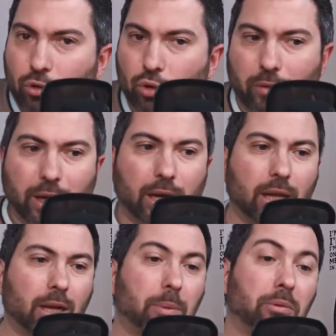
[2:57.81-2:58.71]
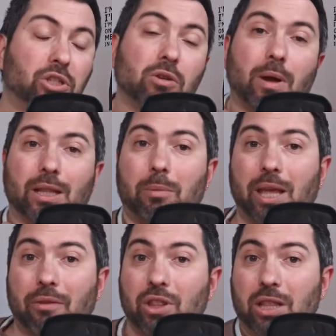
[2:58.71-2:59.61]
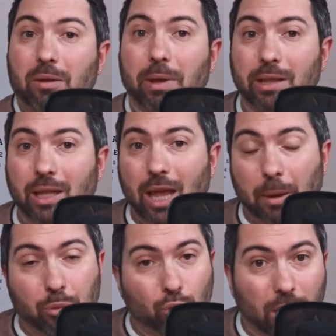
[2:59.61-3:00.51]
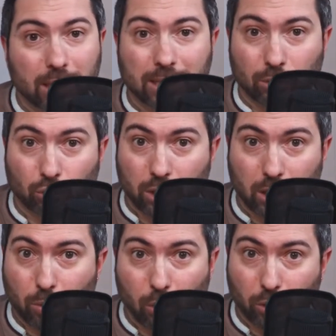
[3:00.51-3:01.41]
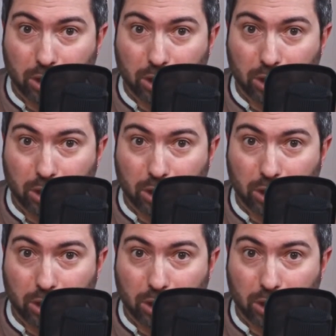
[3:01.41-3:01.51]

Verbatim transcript: di trovare nei primi 50, ma che evidentemente è più utilizzato di quello